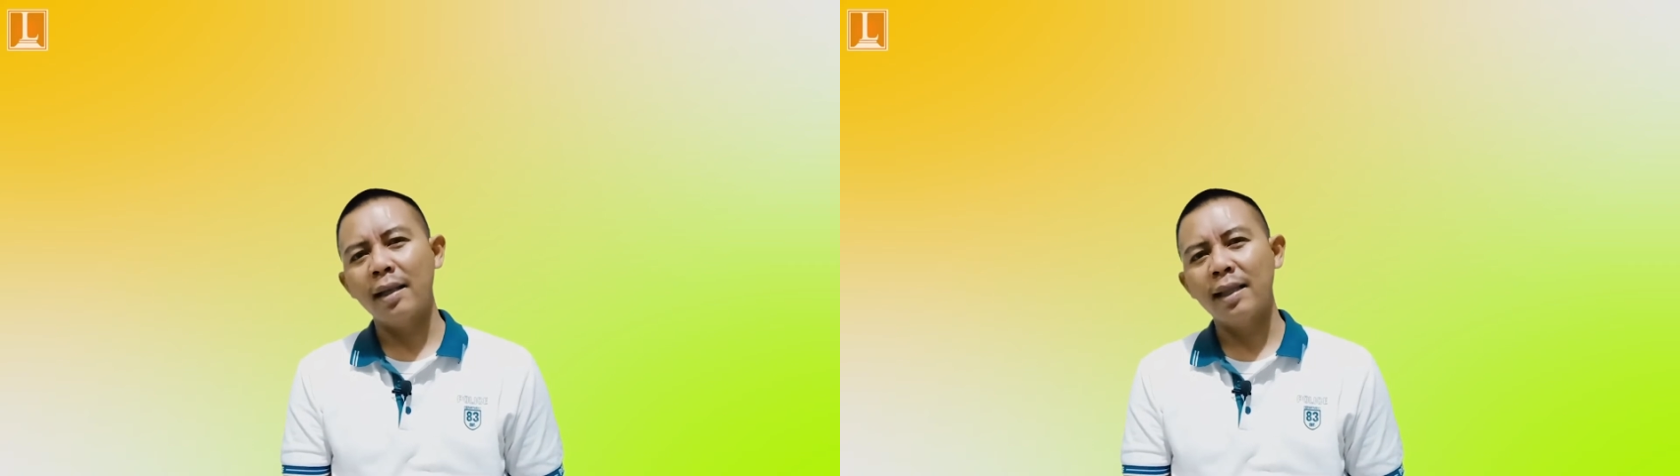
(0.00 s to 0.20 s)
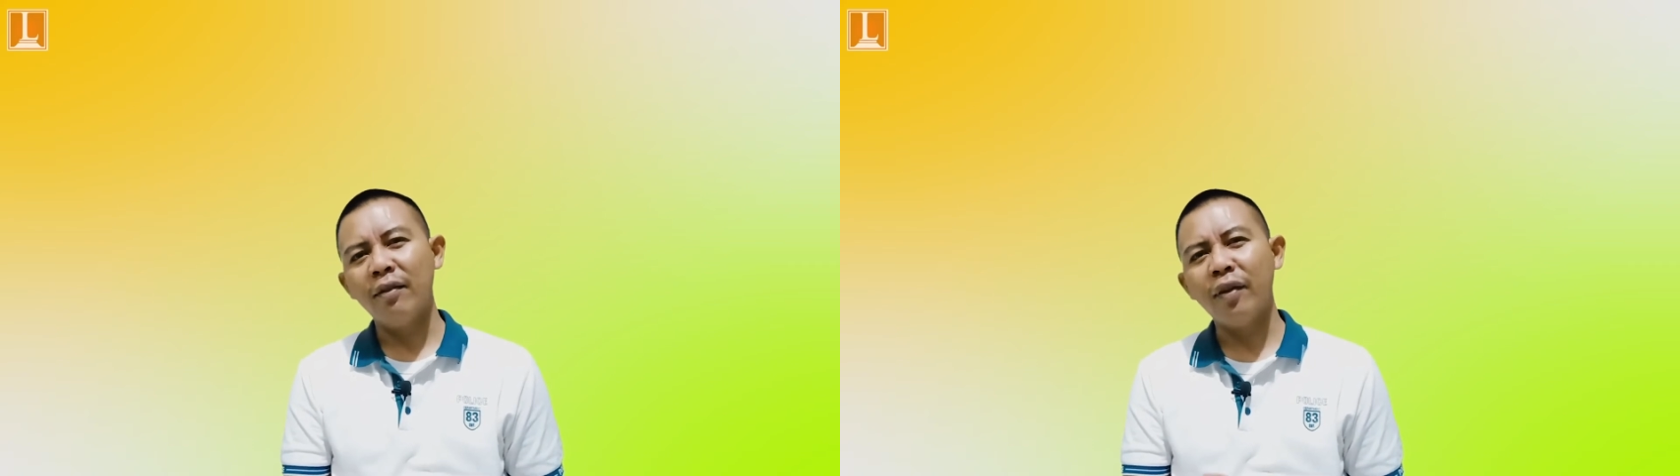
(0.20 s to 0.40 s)

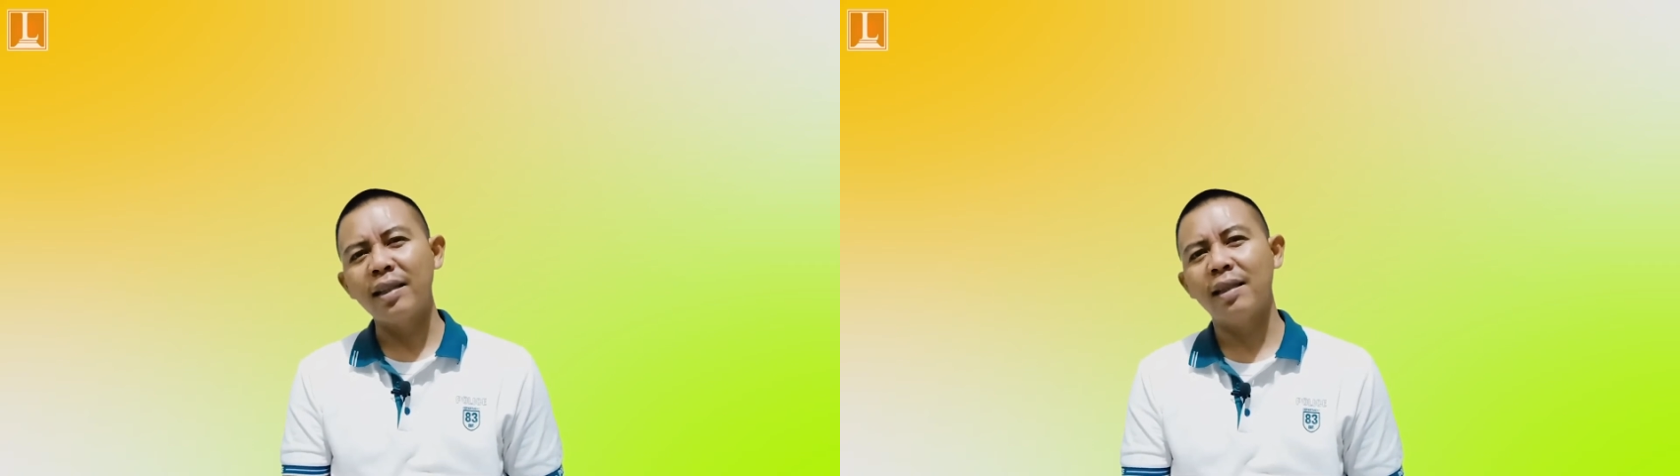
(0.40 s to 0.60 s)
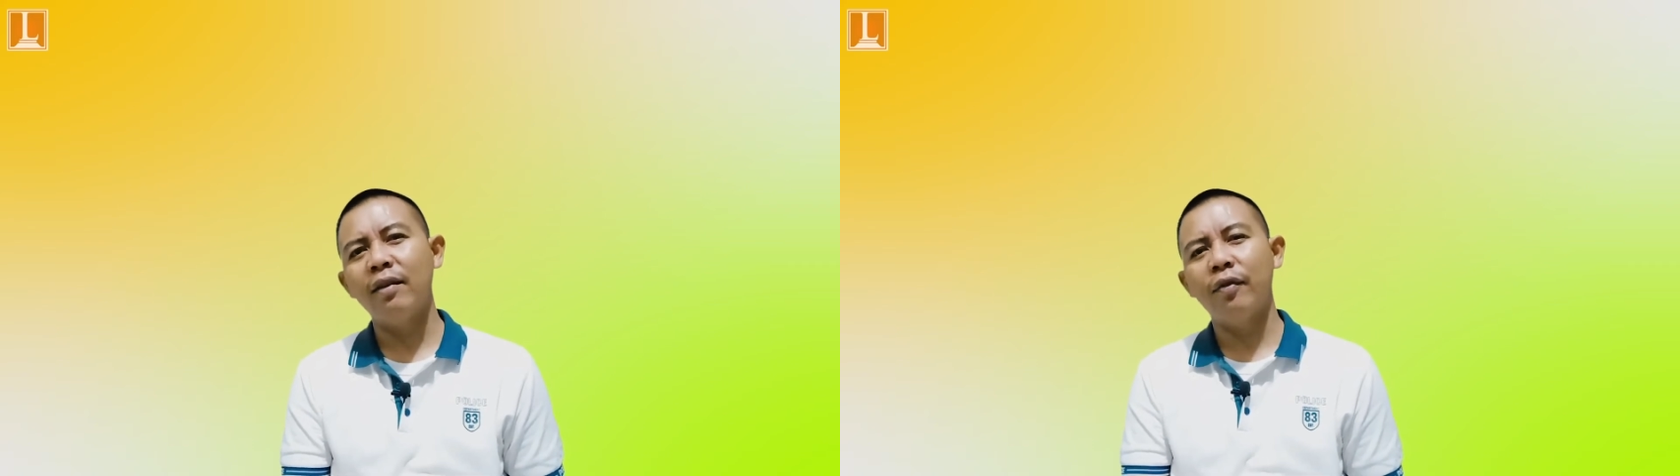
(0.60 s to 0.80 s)

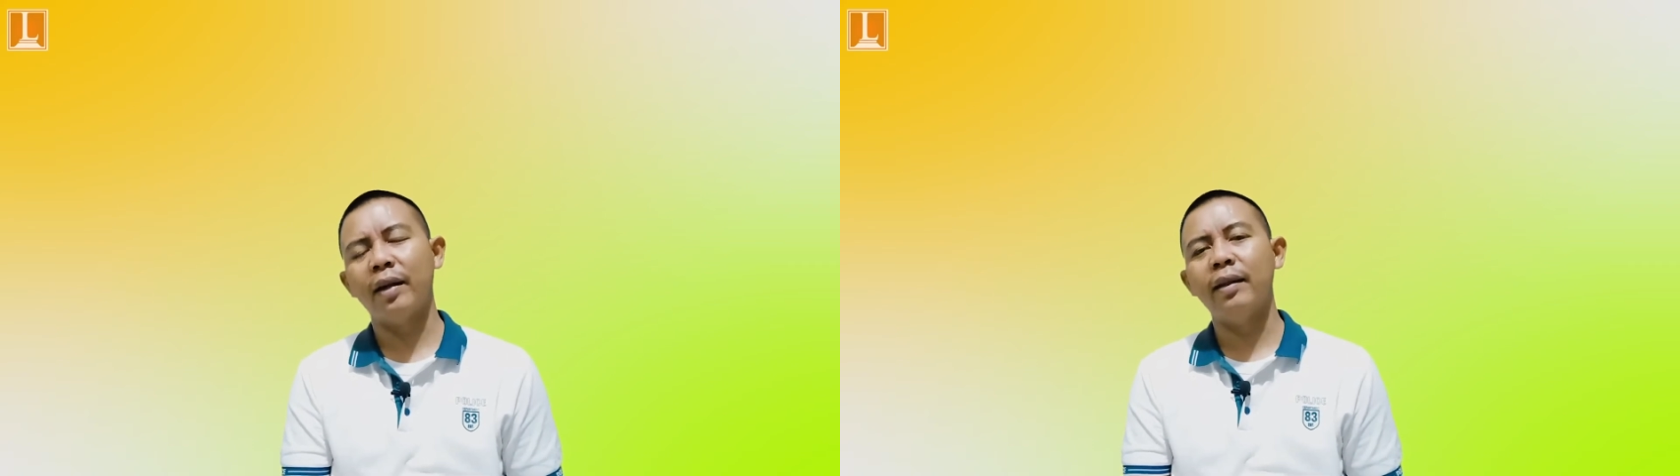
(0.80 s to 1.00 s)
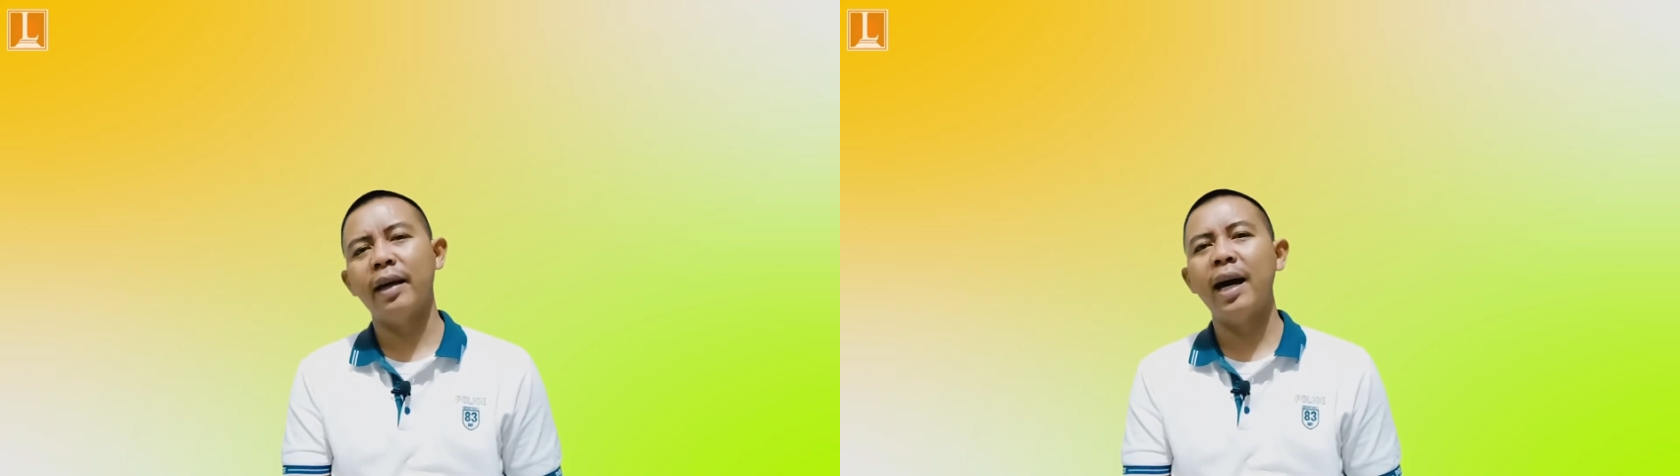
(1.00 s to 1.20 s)

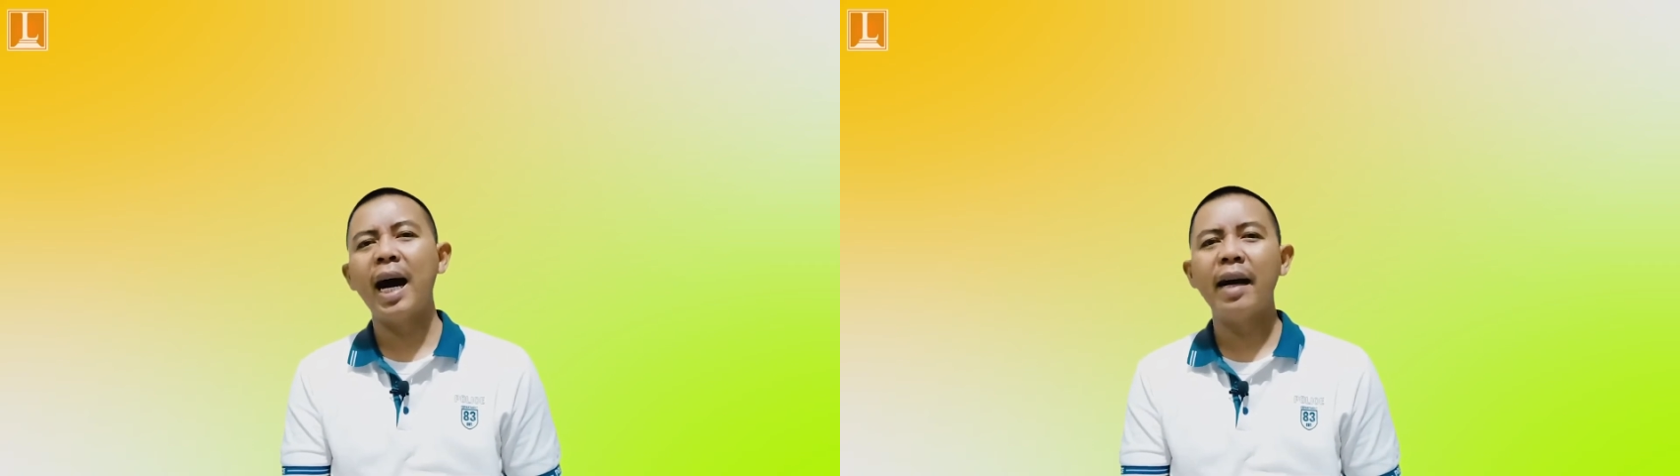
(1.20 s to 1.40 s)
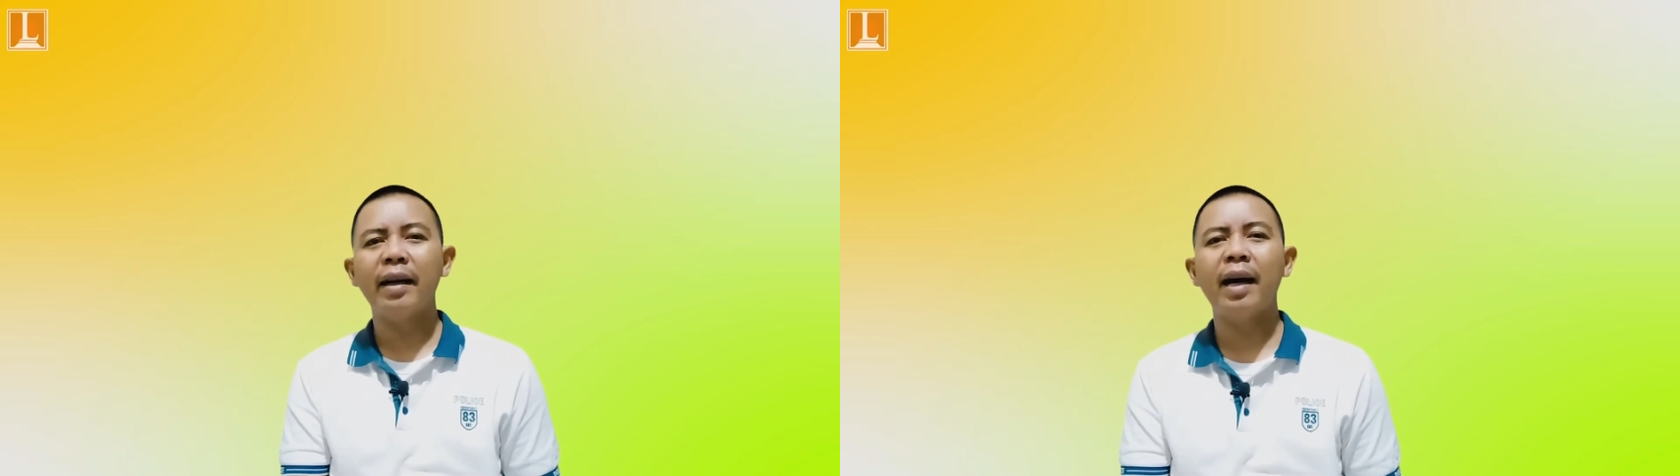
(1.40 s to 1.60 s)
sifat-sifat yang
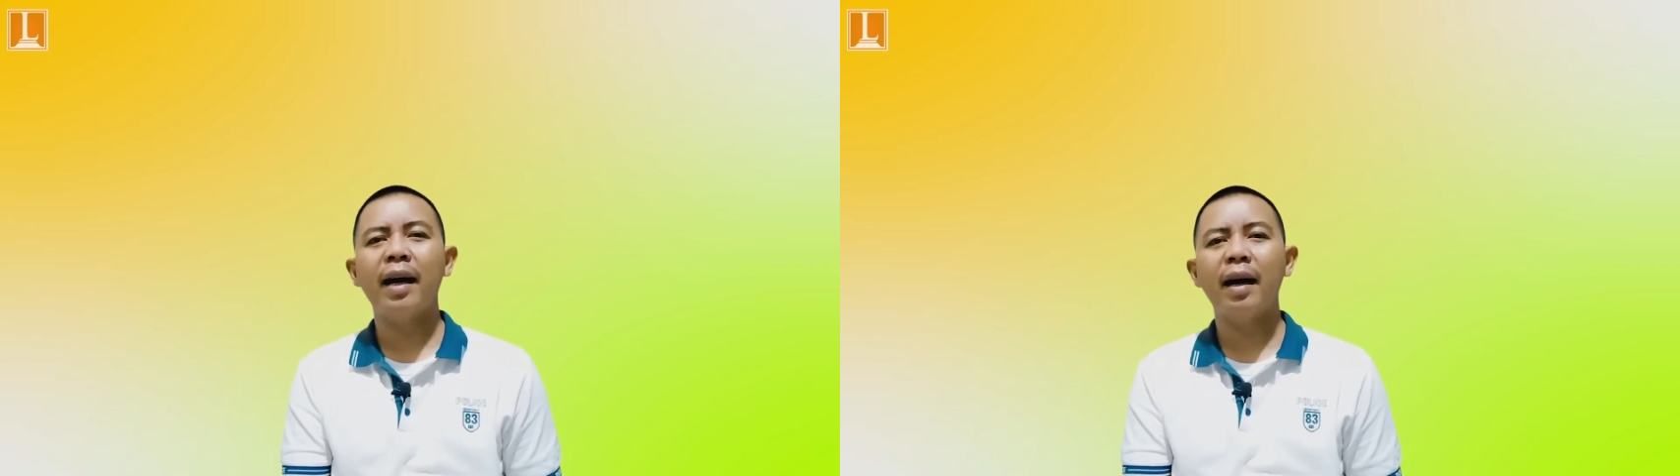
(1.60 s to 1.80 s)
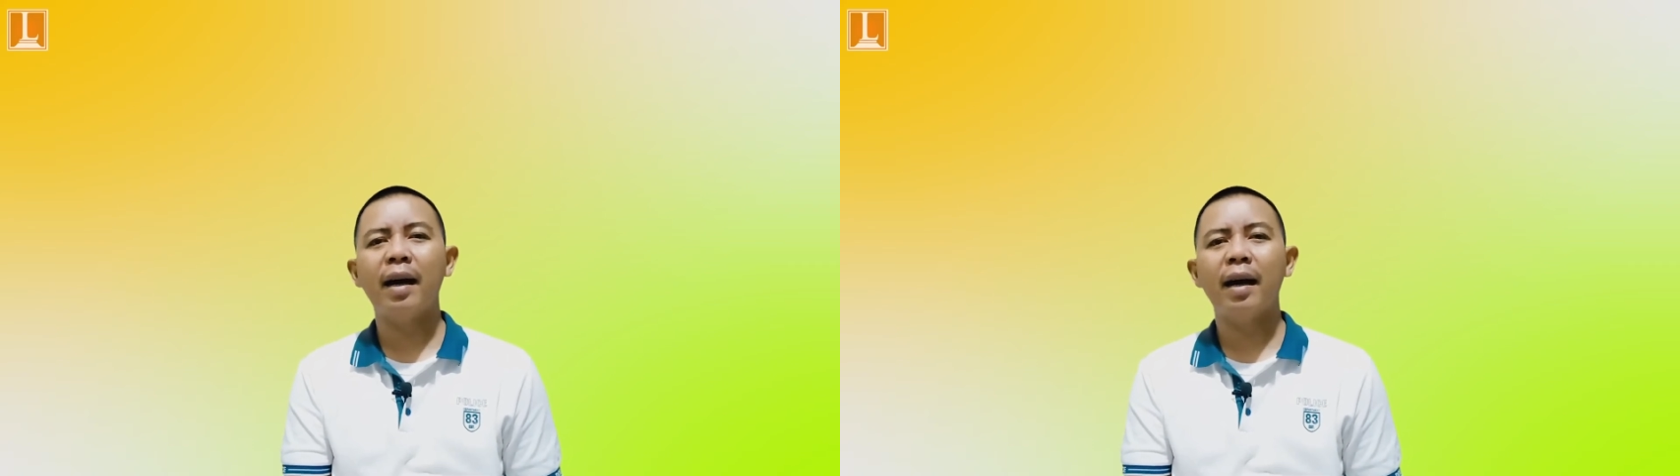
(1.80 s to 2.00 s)

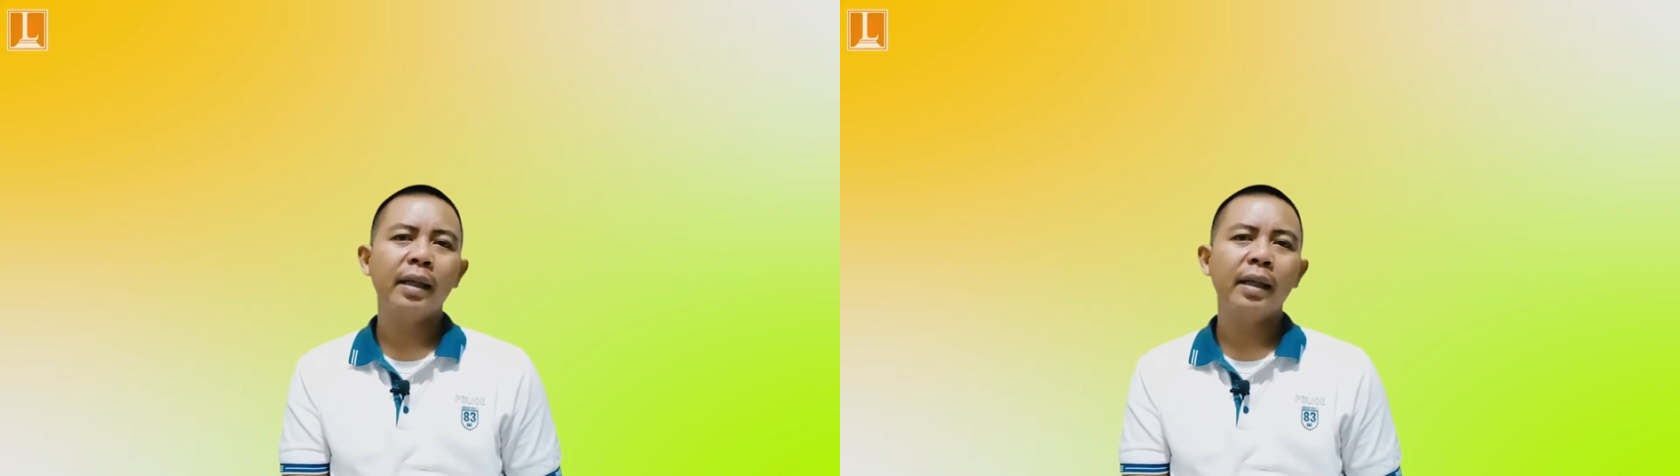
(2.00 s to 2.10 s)
ada